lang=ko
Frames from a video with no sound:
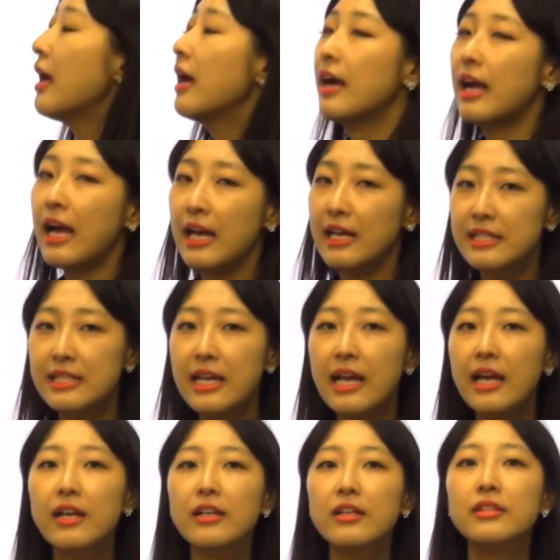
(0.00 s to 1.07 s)

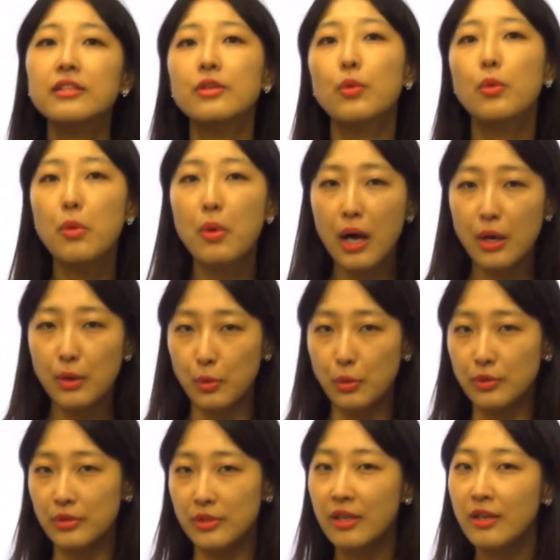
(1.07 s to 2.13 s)
가장
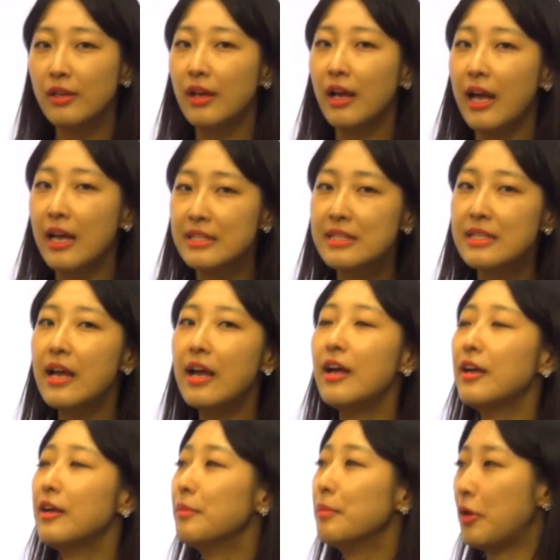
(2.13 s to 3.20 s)
호화로운,
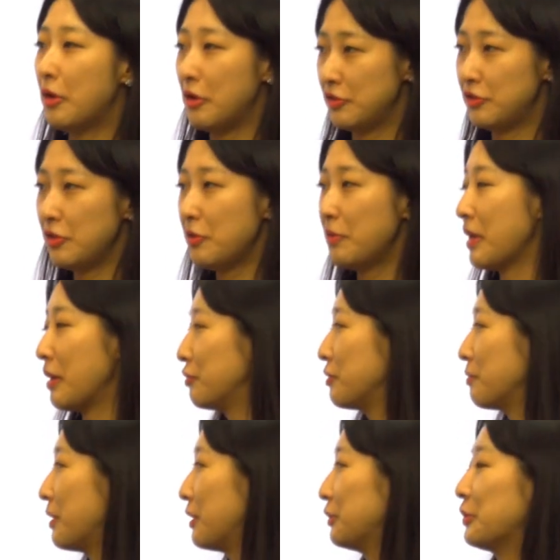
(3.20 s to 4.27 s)
가장 뭐 luxury한
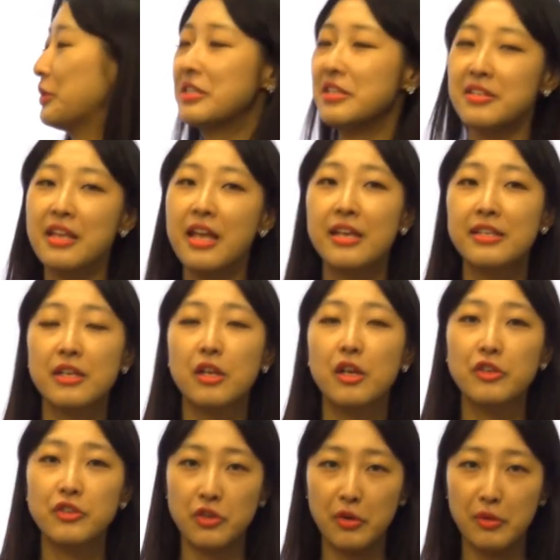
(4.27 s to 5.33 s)
우리말로 됐을 때 그래서
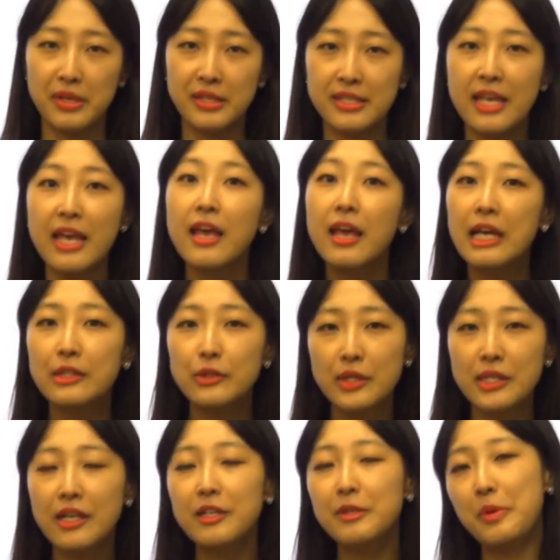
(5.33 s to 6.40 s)
luxurious의
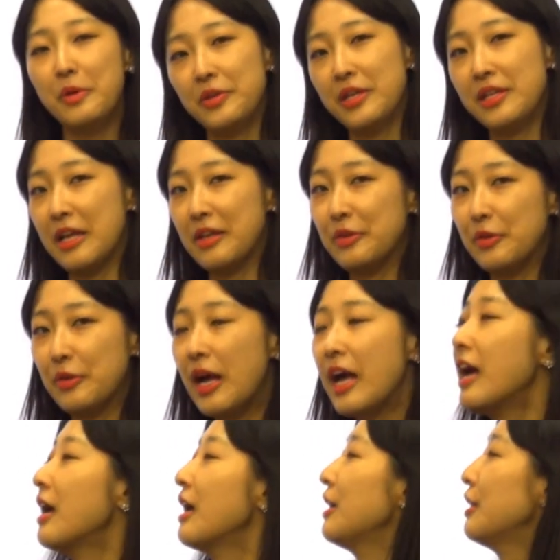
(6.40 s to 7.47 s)
최상급 형태
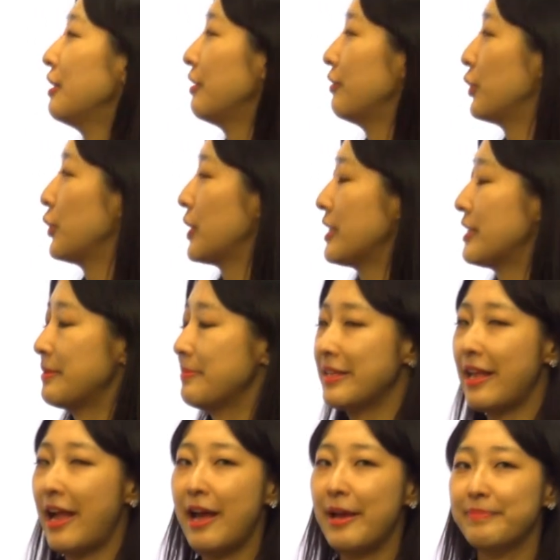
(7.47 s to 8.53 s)
단어가
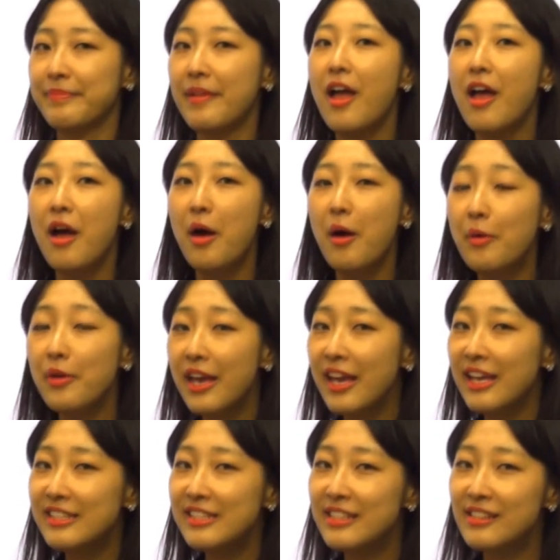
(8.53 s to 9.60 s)
되겠습니다.
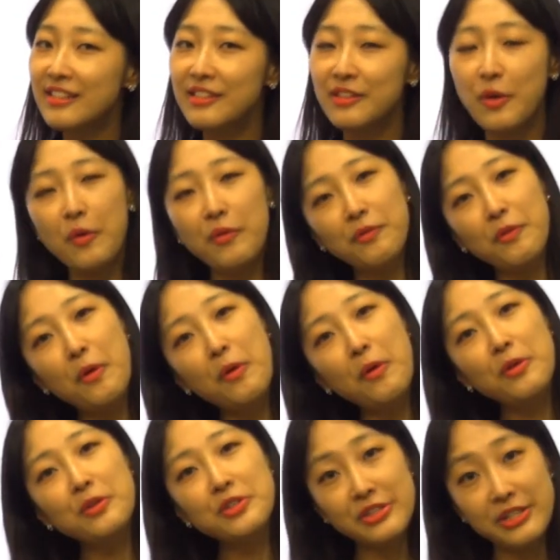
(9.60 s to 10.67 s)
Okay, this is all
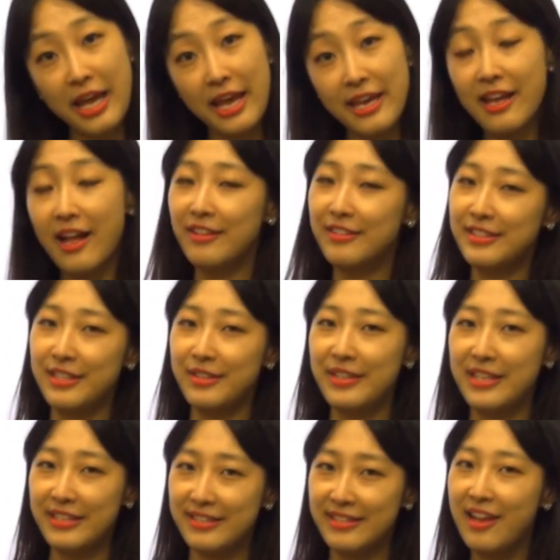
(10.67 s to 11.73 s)
for today. I'll see you
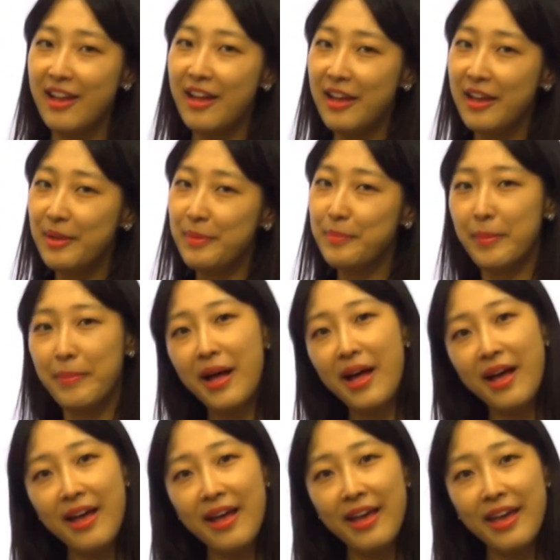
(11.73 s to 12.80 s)
next time. Bye
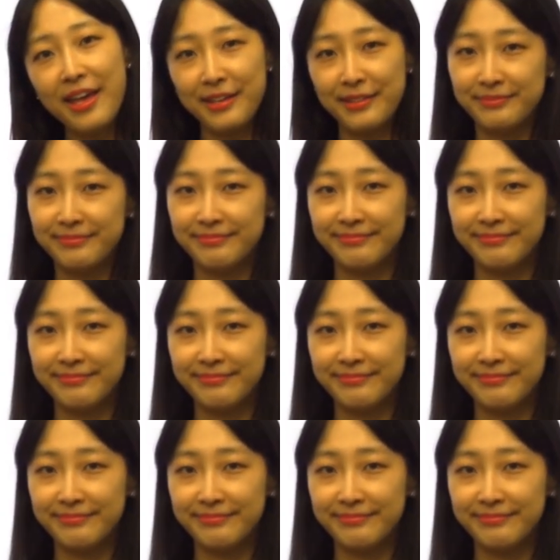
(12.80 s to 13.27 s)
bye.